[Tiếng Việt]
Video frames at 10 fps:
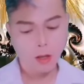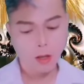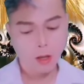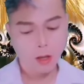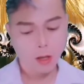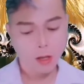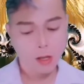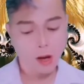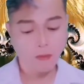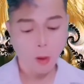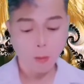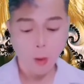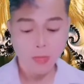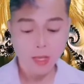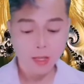Tôi không muốn chỉ nghe theo sự suy
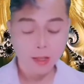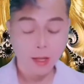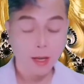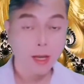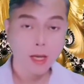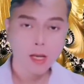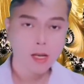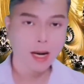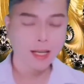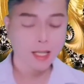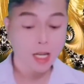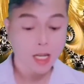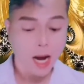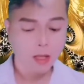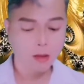đoán của cậu trước
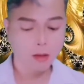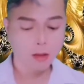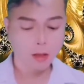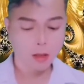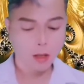khi có đủ bằng chứng.